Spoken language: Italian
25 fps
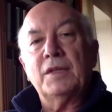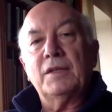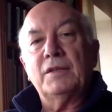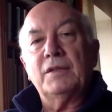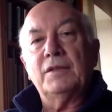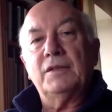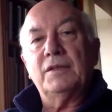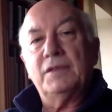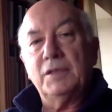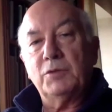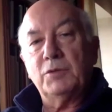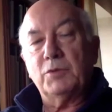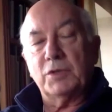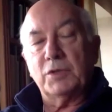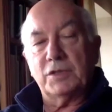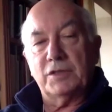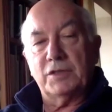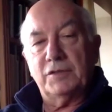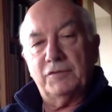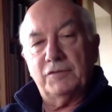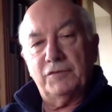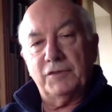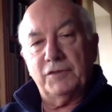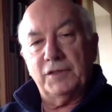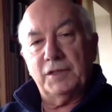di
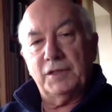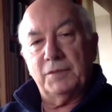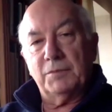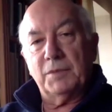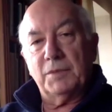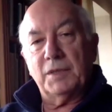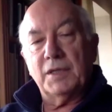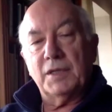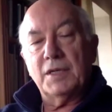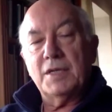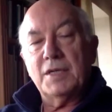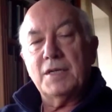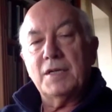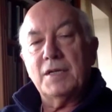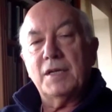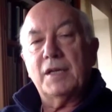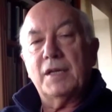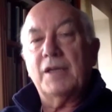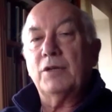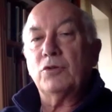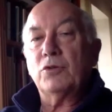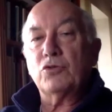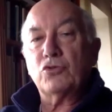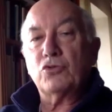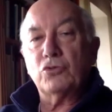questi film,
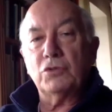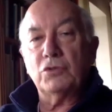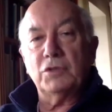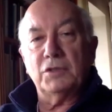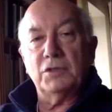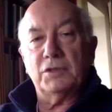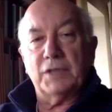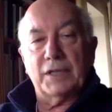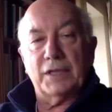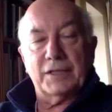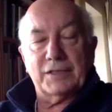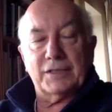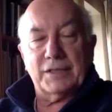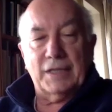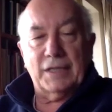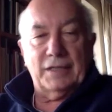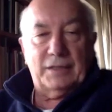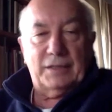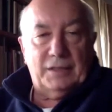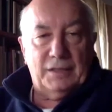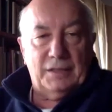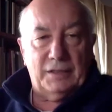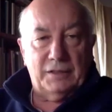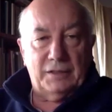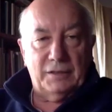che non sono
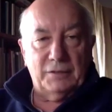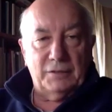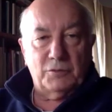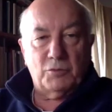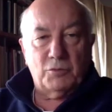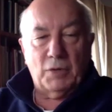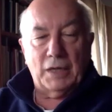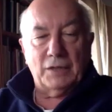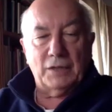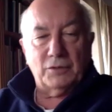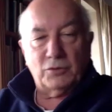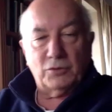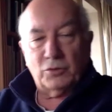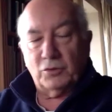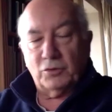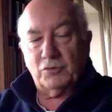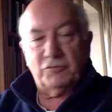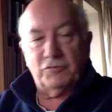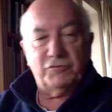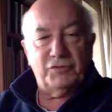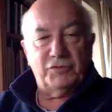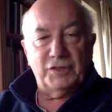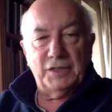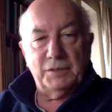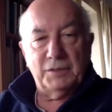interessanti in quanto
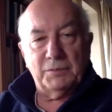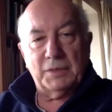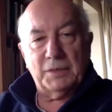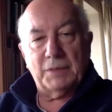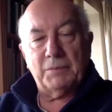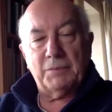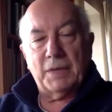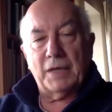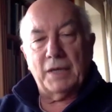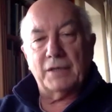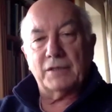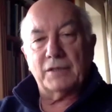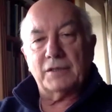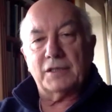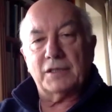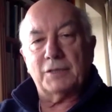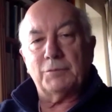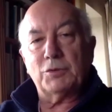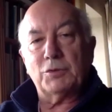film e basta,